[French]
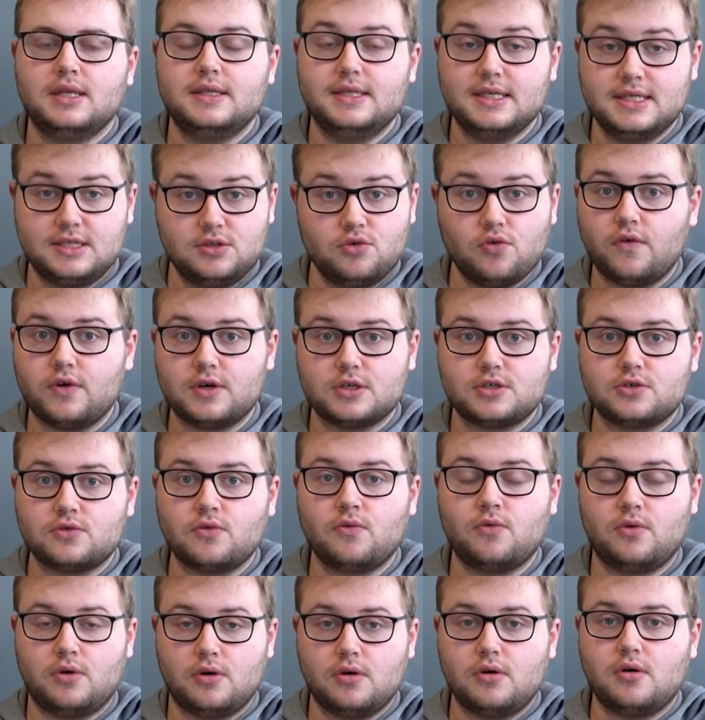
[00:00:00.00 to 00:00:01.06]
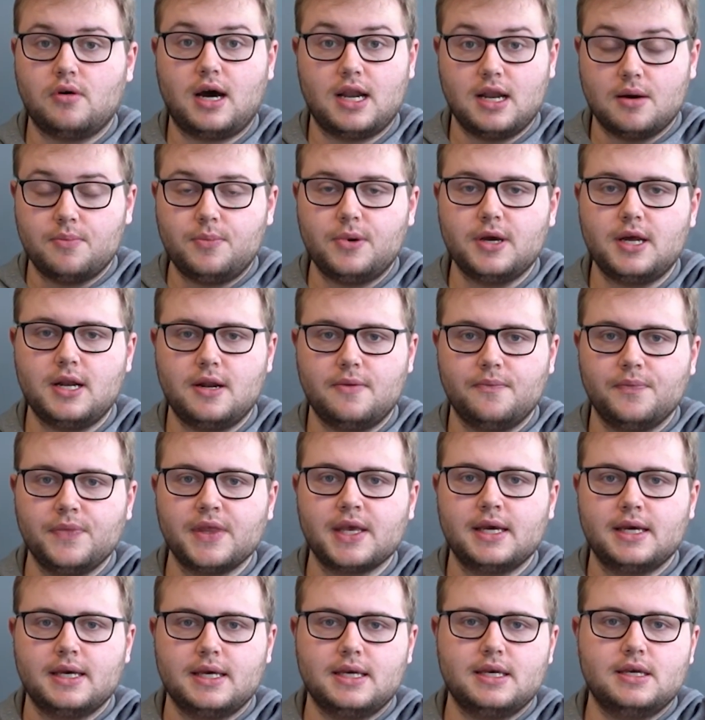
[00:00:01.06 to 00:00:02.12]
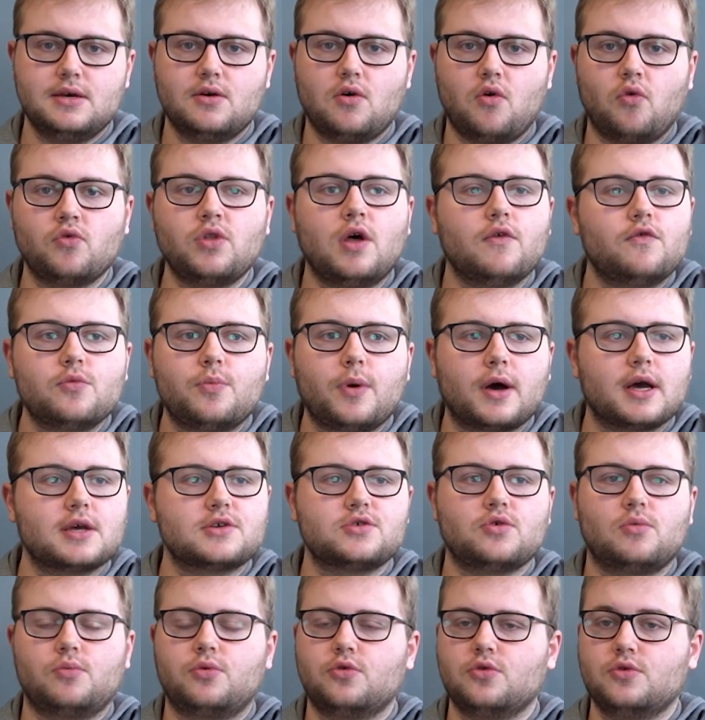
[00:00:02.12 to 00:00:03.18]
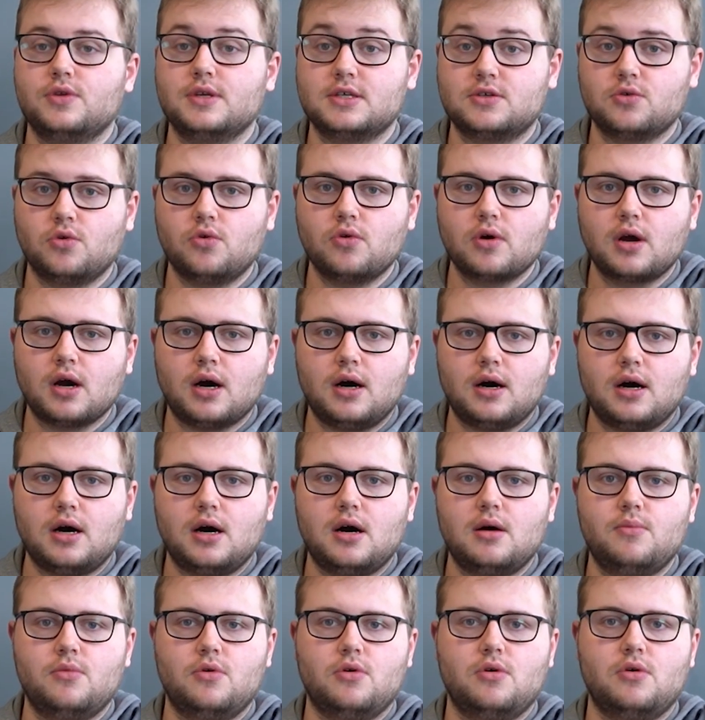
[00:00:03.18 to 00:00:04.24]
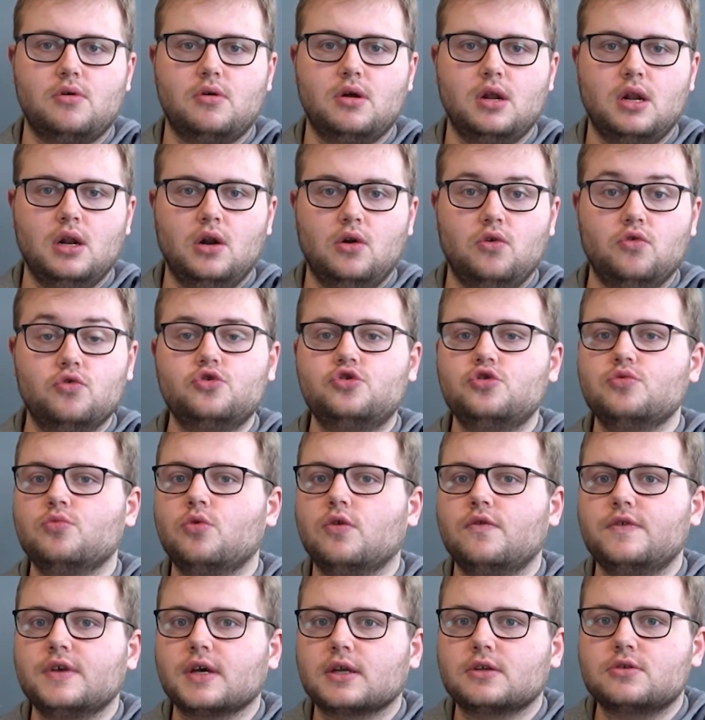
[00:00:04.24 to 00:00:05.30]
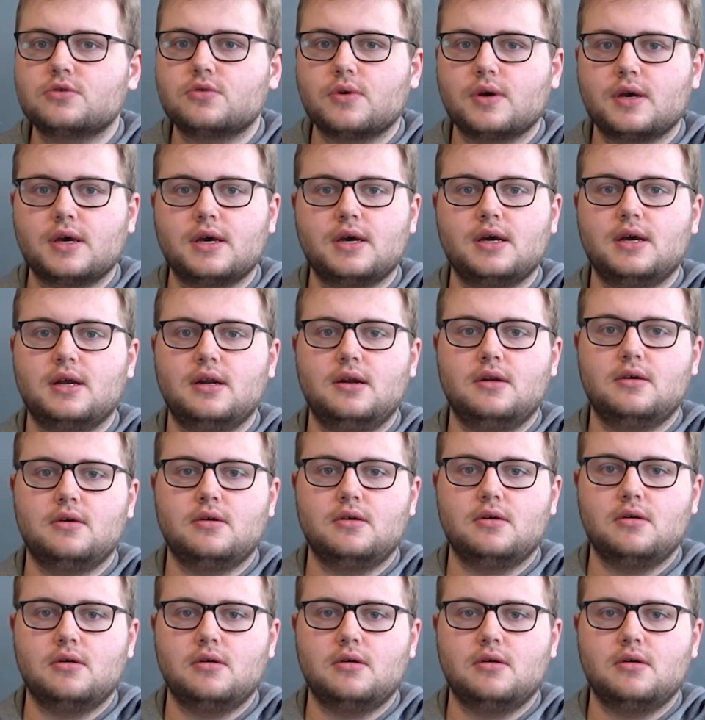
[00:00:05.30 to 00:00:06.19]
des innovations euh, à l'appel. Et on a vu par exemple des hologrammes, le jumeau virtuel,